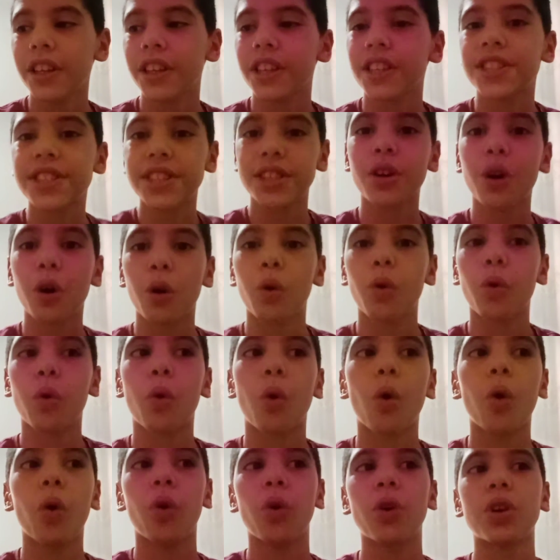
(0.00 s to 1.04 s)
E se eu
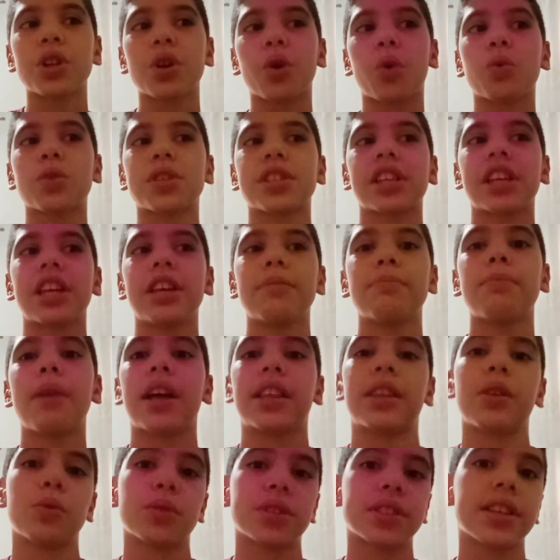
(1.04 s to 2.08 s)
hoje eu consegui
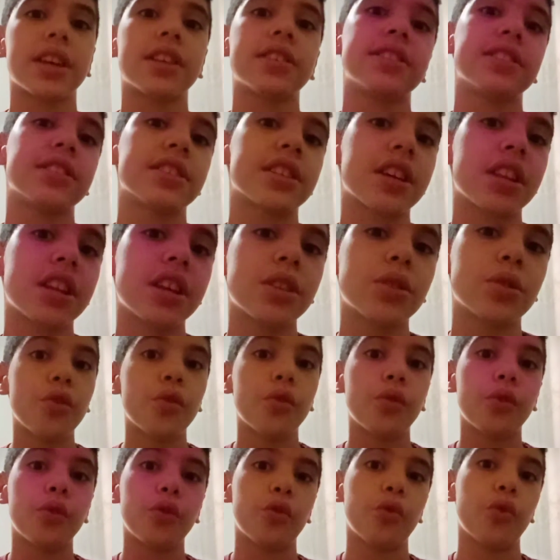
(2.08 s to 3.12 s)
bater os seis
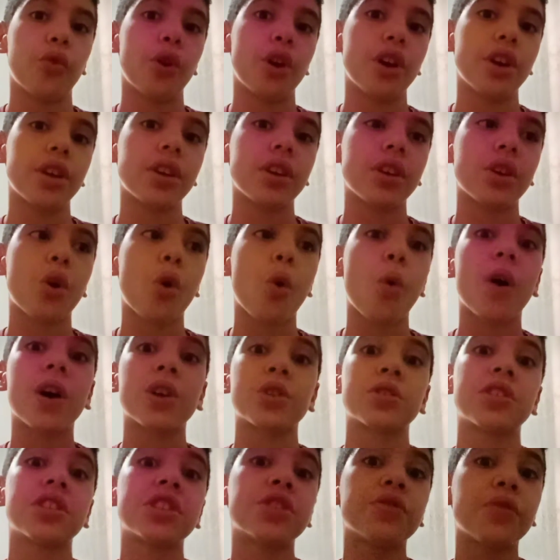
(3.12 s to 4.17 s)
inscritos, foi com a
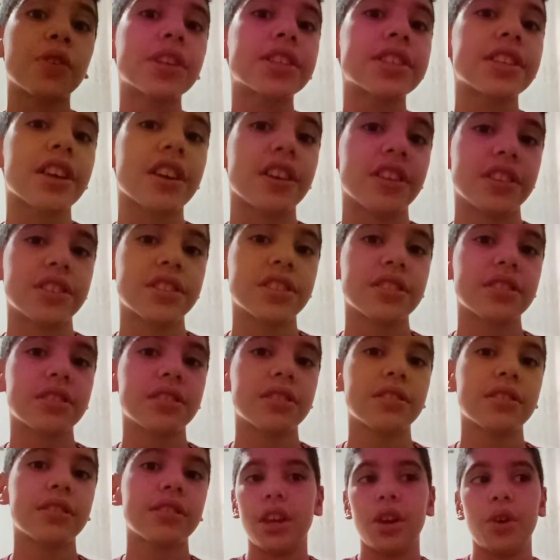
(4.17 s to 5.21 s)
ajuda de vocês.
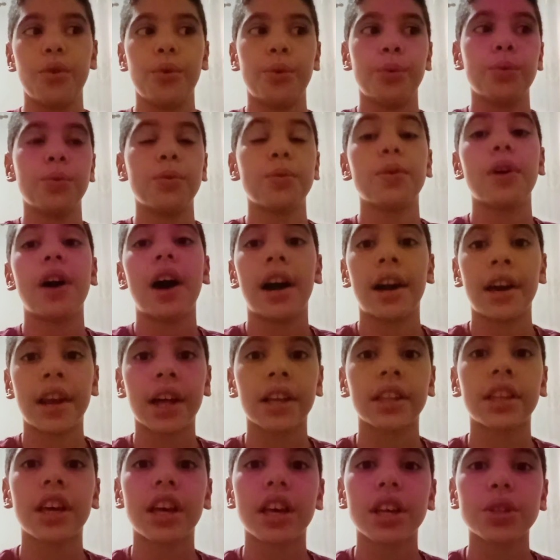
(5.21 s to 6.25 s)
Eu
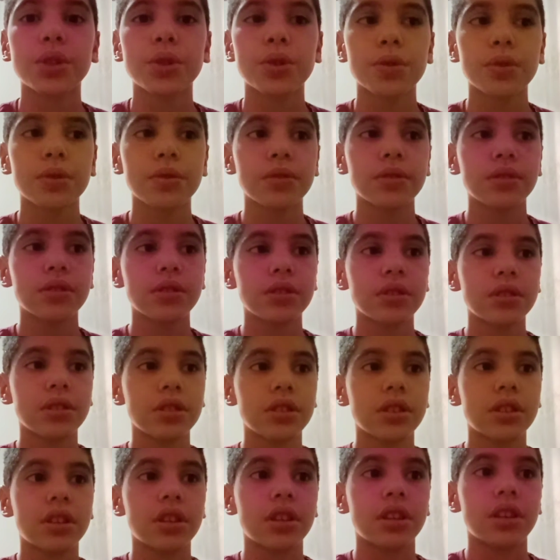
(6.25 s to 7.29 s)
agradeço
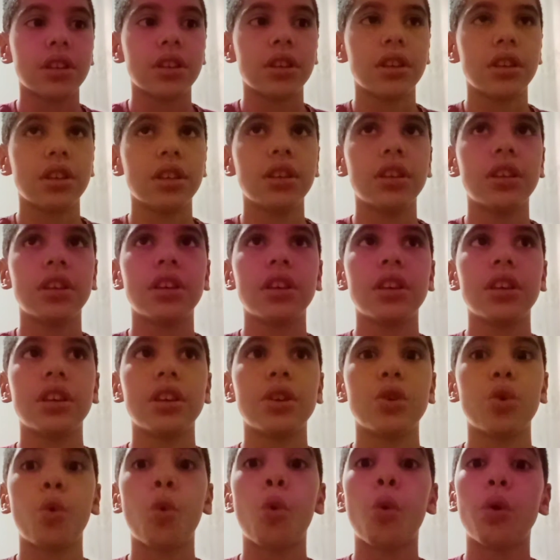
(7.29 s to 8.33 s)
e
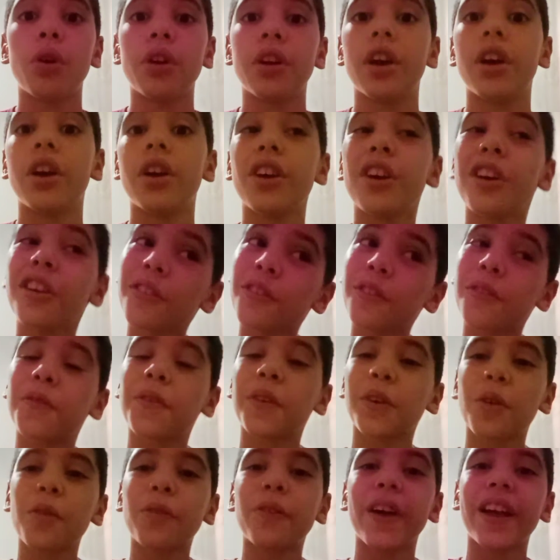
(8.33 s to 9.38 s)
eu
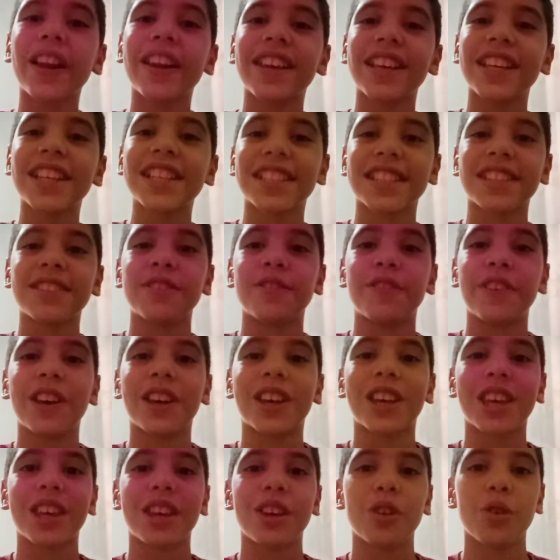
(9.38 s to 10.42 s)
fico feliz em ver
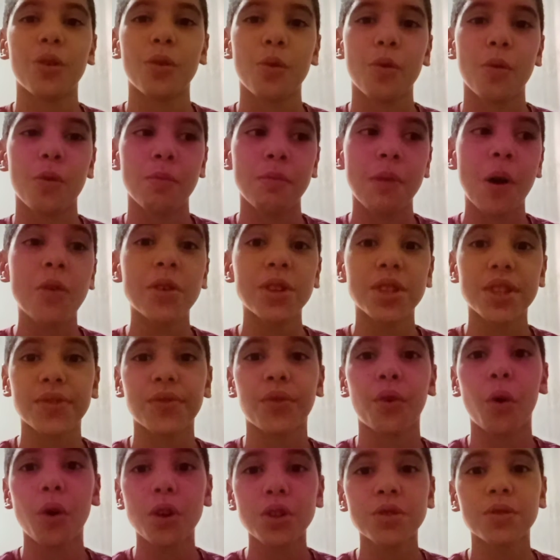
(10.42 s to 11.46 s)
que o meu
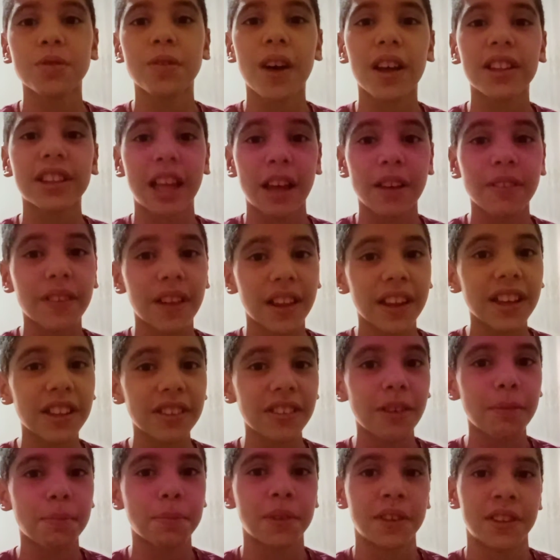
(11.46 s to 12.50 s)
esforço tá
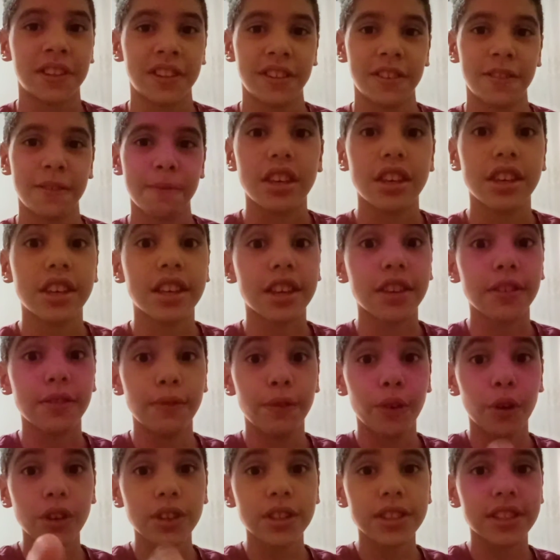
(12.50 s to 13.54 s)
valendo a pena e que
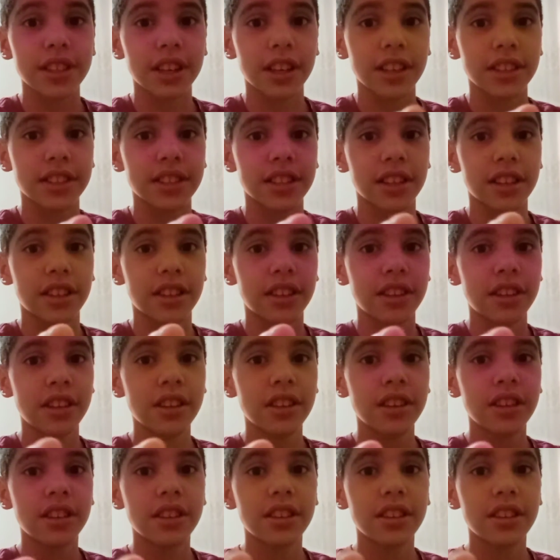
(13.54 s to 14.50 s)
vocês aí